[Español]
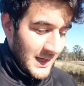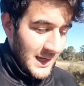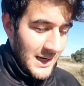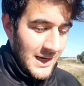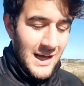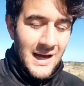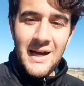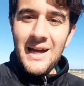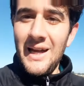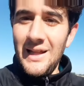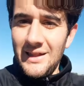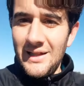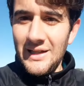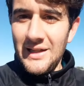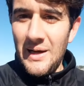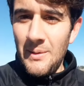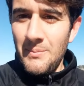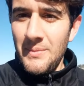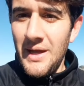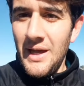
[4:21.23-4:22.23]
la gente
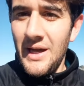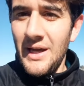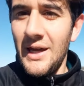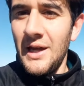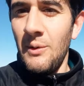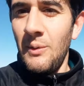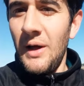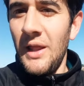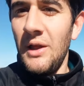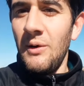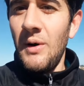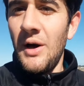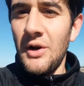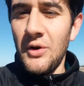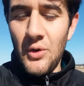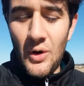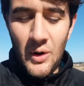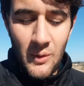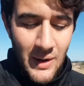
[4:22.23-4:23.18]
también que va de barrio